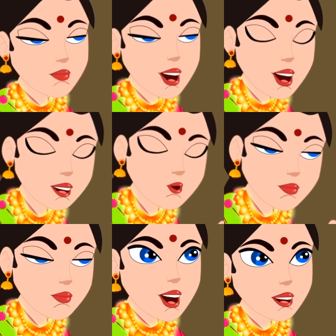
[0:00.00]

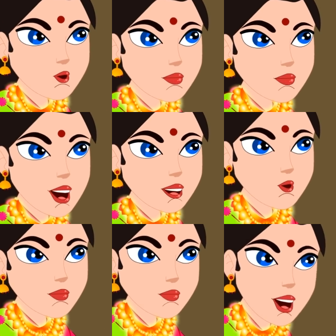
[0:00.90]
ఖచ్చితంగా ఆమె
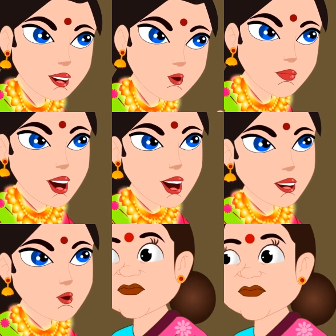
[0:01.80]
ఏదో చేసుంటుంది
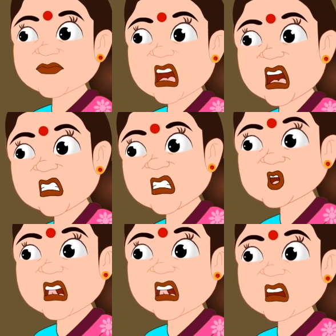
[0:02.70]
అందుకు
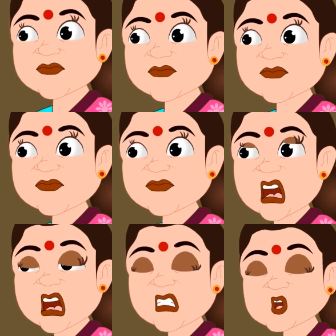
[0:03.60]
సరిత
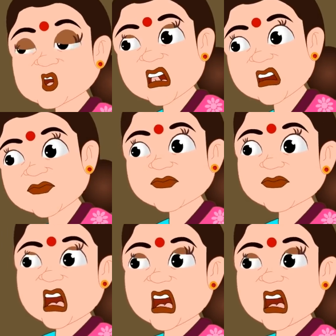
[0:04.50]
అరే లేదు